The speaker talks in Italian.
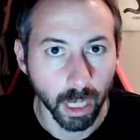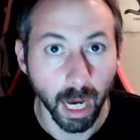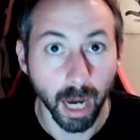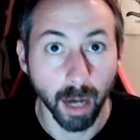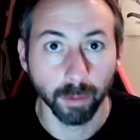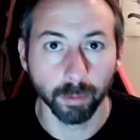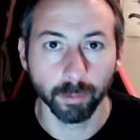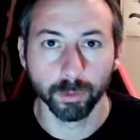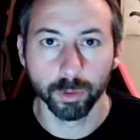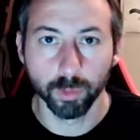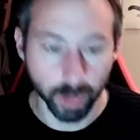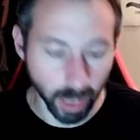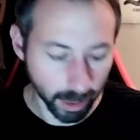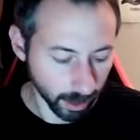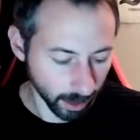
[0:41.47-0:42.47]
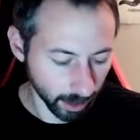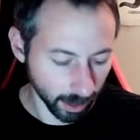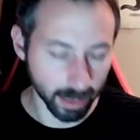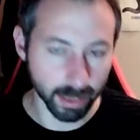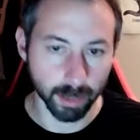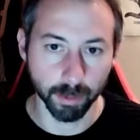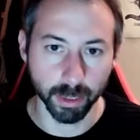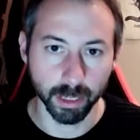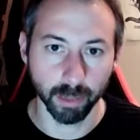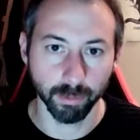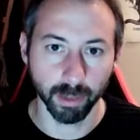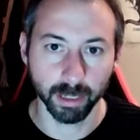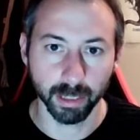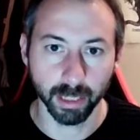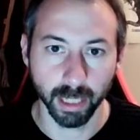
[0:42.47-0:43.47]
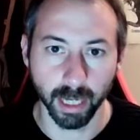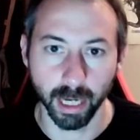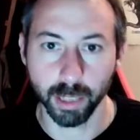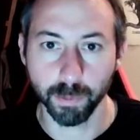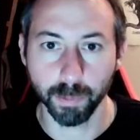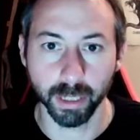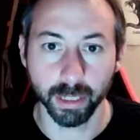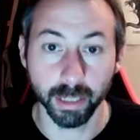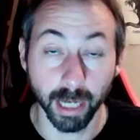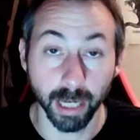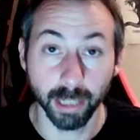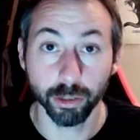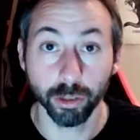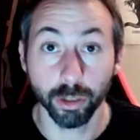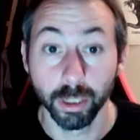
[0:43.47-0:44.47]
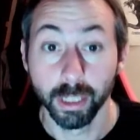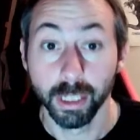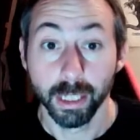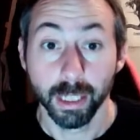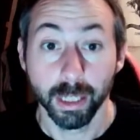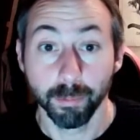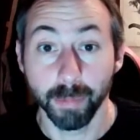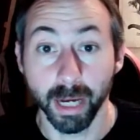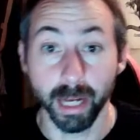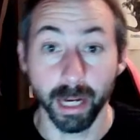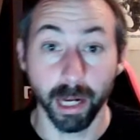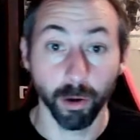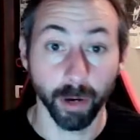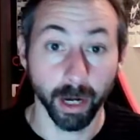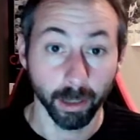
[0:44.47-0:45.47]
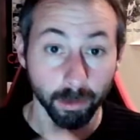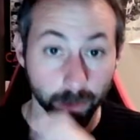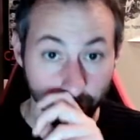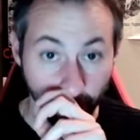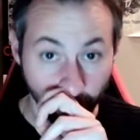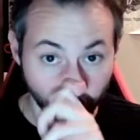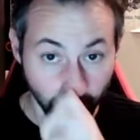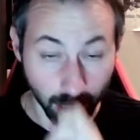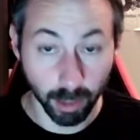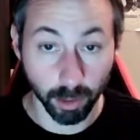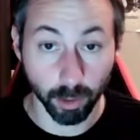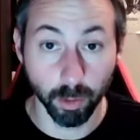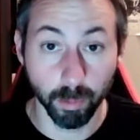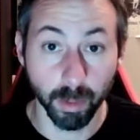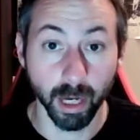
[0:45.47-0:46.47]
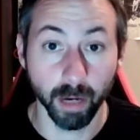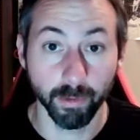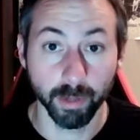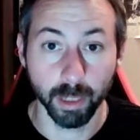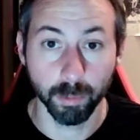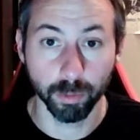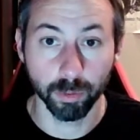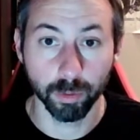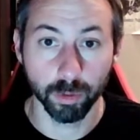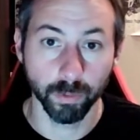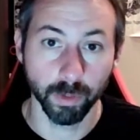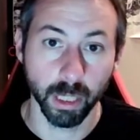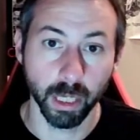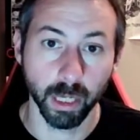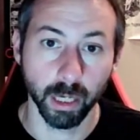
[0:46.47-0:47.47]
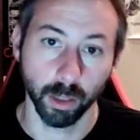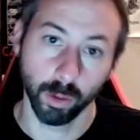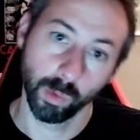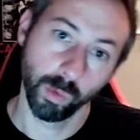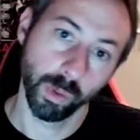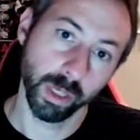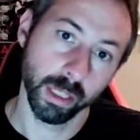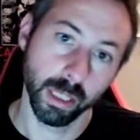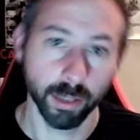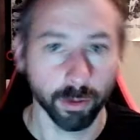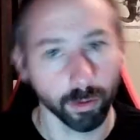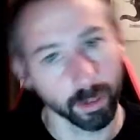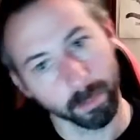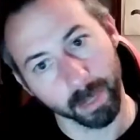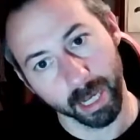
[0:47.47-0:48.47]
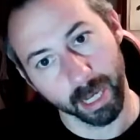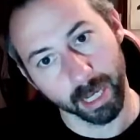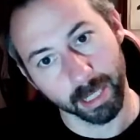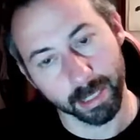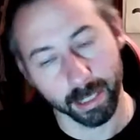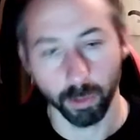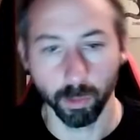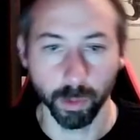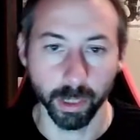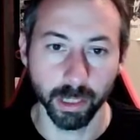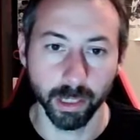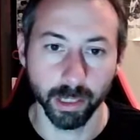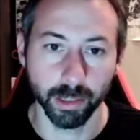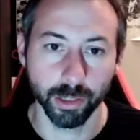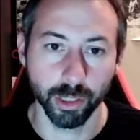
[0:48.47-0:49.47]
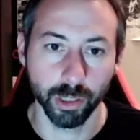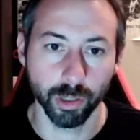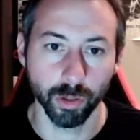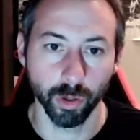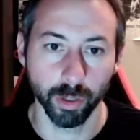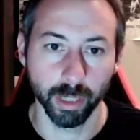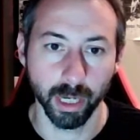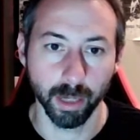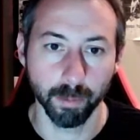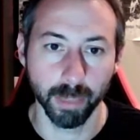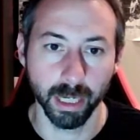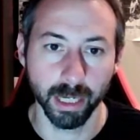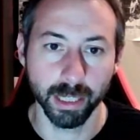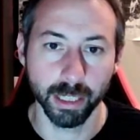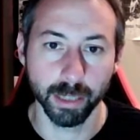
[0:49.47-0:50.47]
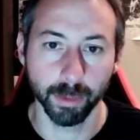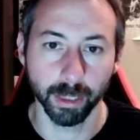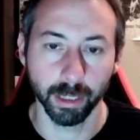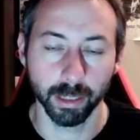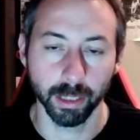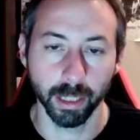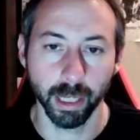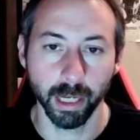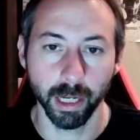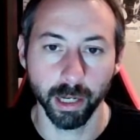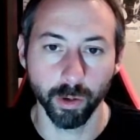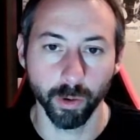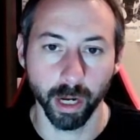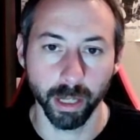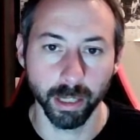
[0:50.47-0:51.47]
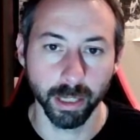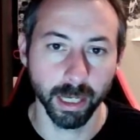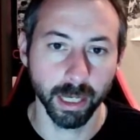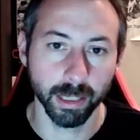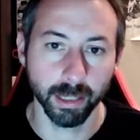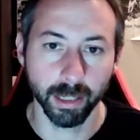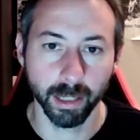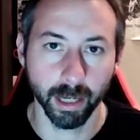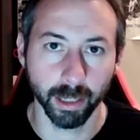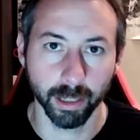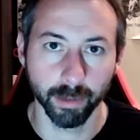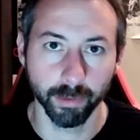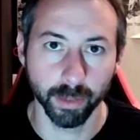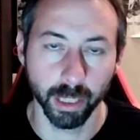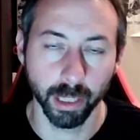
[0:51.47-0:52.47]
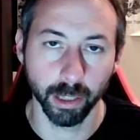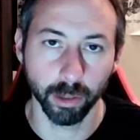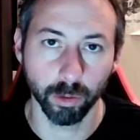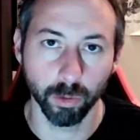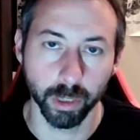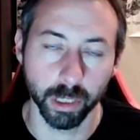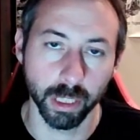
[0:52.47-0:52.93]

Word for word: Ah, scusate ragazzi, mi stavate aspettando. Bene, allora eccoci qua, come avete potuto vedere qui dietro di me, anzi qui, ci sono delle bellissime candele, non ha niente a che vedere con il